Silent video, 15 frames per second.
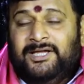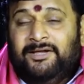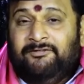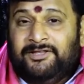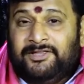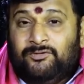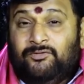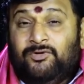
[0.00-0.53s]

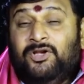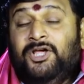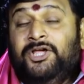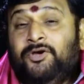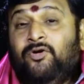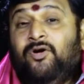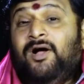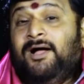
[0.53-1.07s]
ఏవైతే
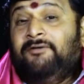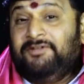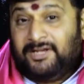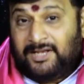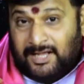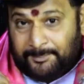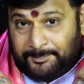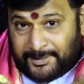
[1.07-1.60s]
ఉన్నాయో అవి
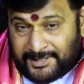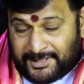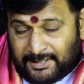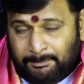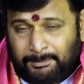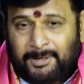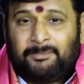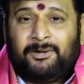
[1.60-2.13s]
నా పైన
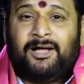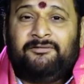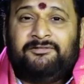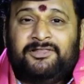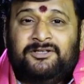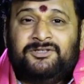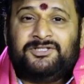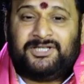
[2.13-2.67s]

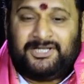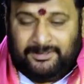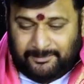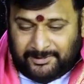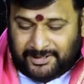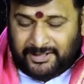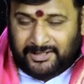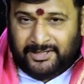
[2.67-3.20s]
ప్రభావితం
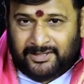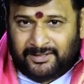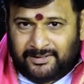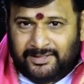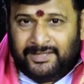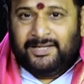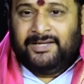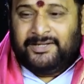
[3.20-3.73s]
చేయబడి
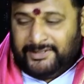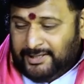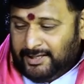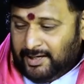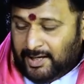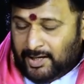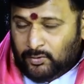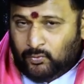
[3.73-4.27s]

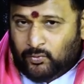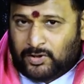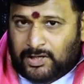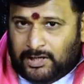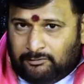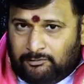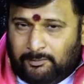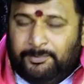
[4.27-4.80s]
ఎలా నువ్వు
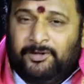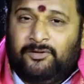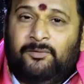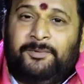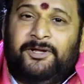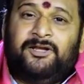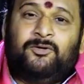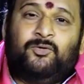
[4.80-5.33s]
కలువ పూల
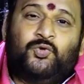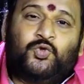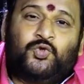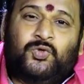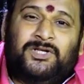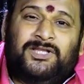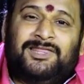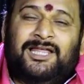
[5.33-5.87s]
పైన
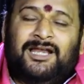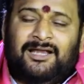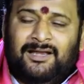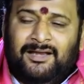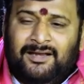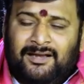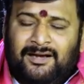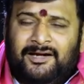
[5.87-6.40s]
కూర్చొని
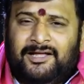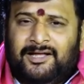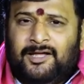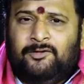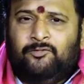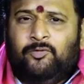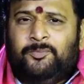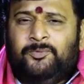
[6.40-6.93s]
తెల్లటి
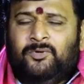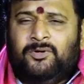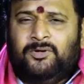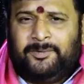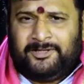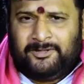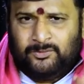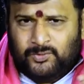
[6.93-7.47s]
కలువ పూల
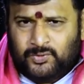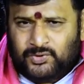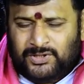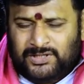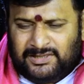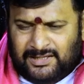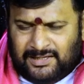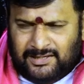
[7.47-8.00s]
పైన
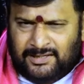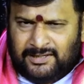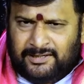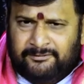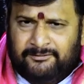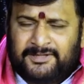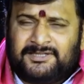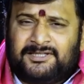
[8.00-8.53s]
కూర్చుని
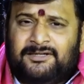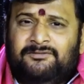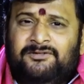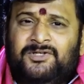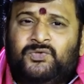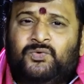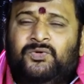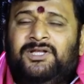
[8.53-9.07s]
తెల్లటి వస్త్రం
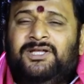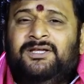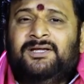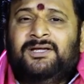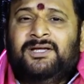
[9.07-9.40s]
వేసుకుని